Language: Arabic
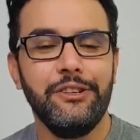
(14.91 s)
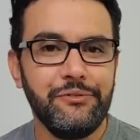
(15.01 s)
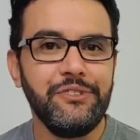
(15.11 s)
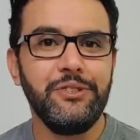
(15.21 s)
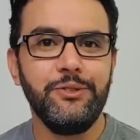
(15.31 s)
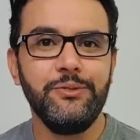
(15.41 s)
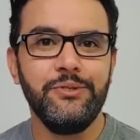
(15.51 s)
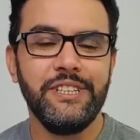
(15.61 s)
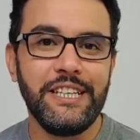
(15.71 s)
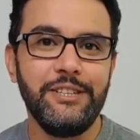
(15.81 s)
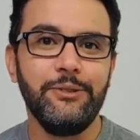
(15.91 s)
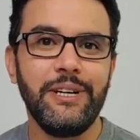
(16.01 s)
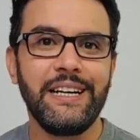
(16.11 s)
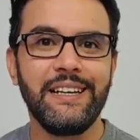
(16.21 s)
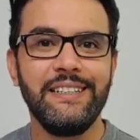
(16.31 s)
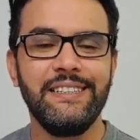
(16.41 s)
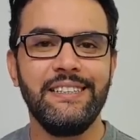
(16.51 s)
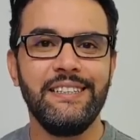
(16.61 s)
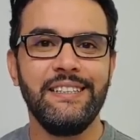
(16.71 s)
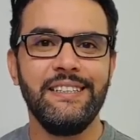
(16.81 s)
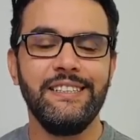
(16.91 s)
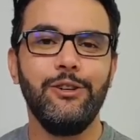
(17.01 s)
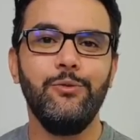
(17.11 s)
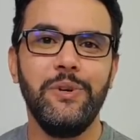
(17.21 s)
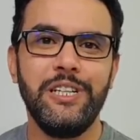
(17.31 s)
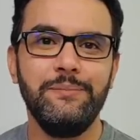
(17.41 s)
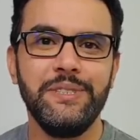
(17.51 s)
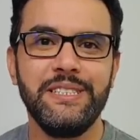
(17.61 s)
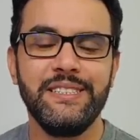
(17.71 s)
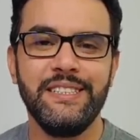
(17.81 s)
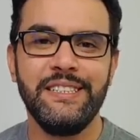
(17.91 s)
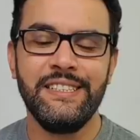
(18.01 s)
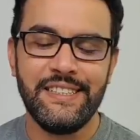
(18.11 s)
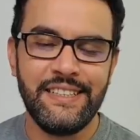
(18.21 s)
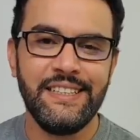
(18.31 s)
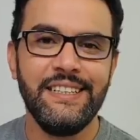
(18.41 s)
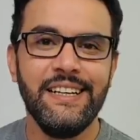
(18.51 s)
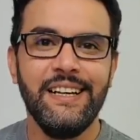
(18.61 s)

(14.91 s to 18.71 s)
فيديو لأنه أخذت يوم أمس لي